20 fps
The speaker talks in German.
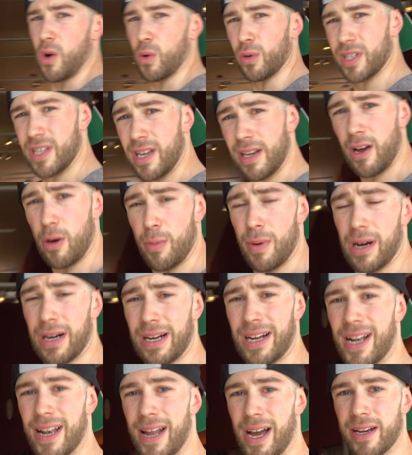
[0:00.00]
Und hier nochmal
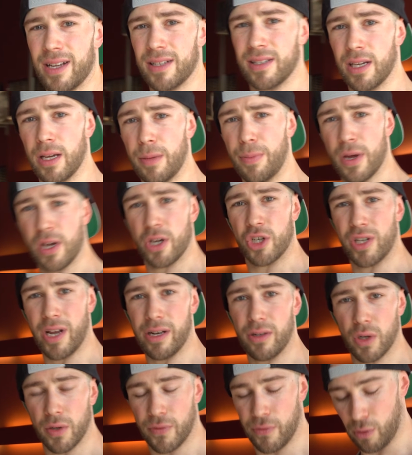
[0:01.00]
ein kleiner Tipp.
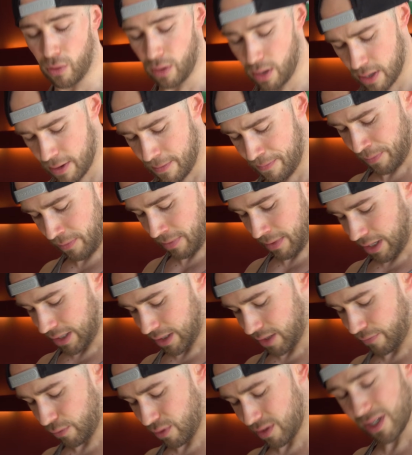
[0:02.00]
Stellt euch vor,
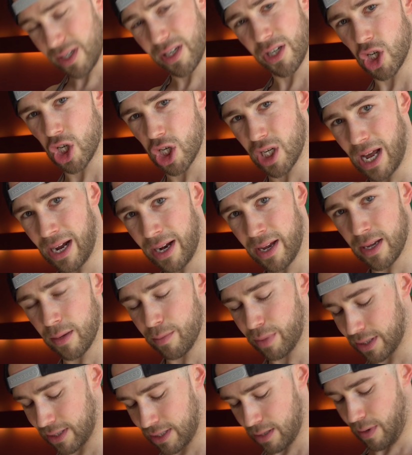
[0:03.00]
als würdet ihr die Stange
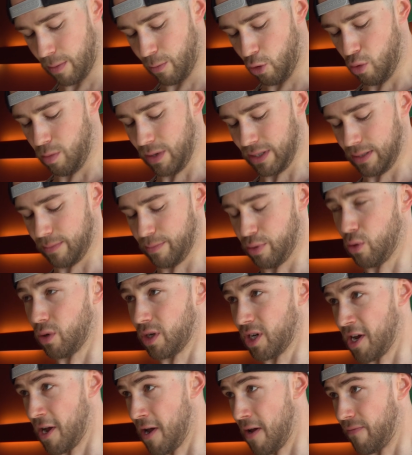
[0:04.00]
im Prinzip am obersten
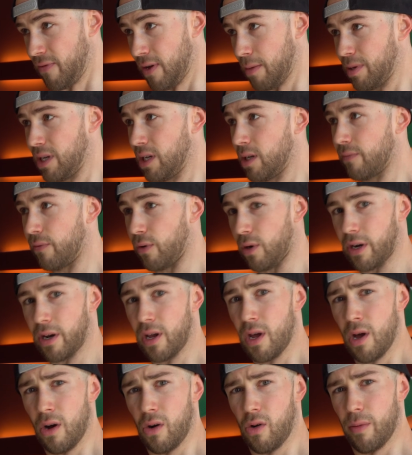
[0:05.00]
Punkt verbiegen wollen,
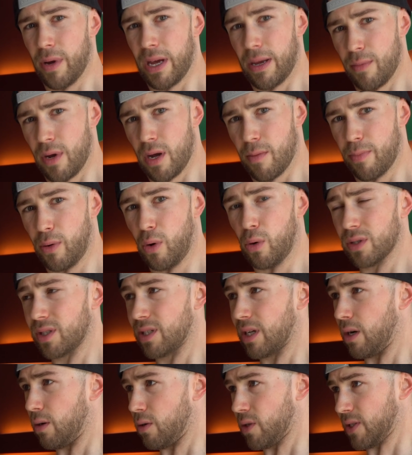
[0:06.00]
um eben
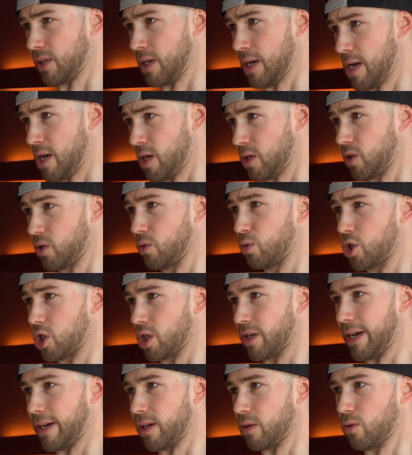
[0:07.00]
Brust raus,
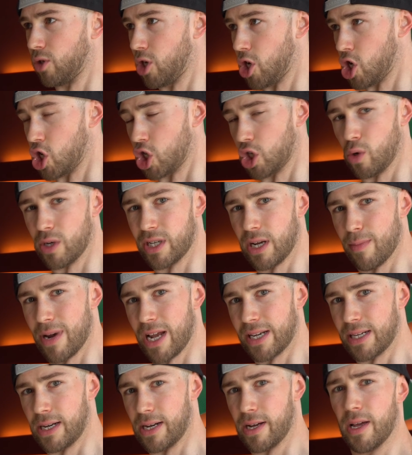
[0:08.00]
zustrecken und
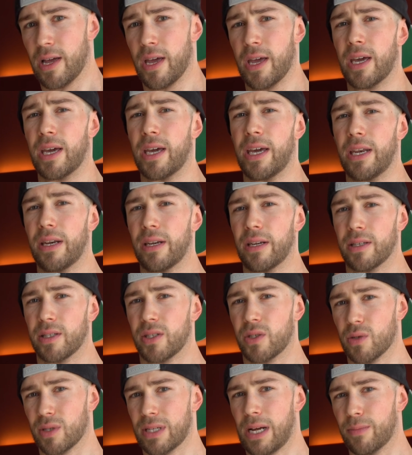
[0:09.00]
Schulterblätter
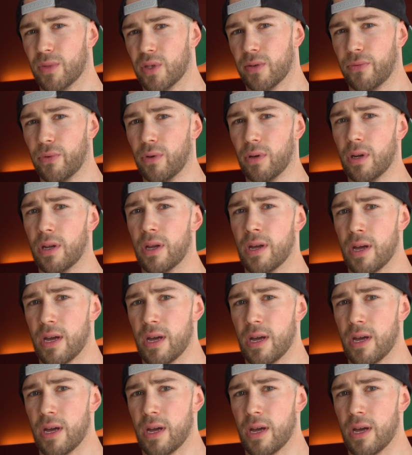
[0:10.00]
hinten zusammenzuführen.